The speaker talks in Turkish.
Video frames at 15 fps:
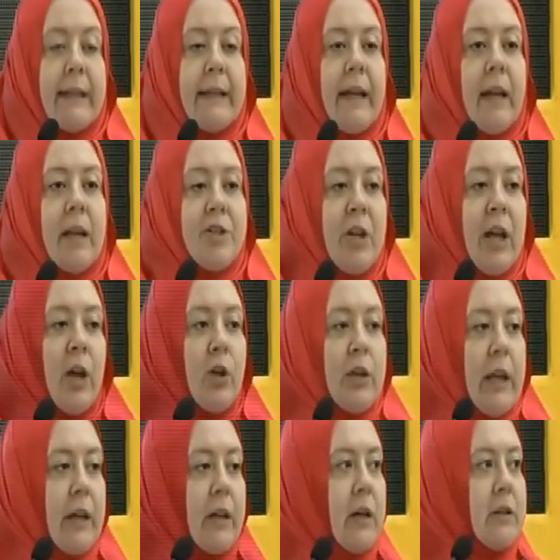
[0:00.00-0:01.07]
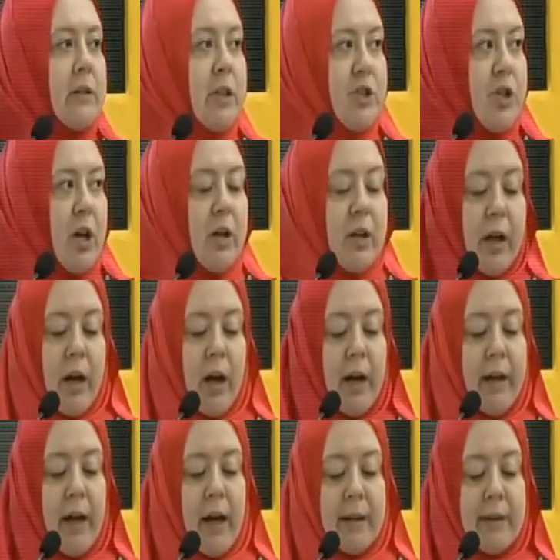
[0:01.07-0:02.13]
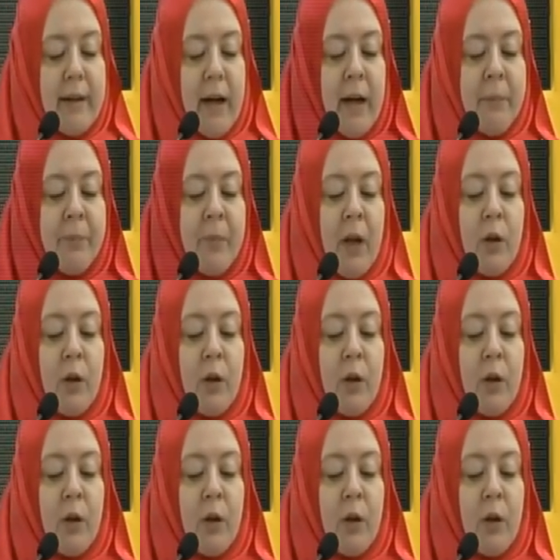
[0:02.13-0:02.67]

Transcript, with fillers: geleceğe yönelik alınacak kararlarda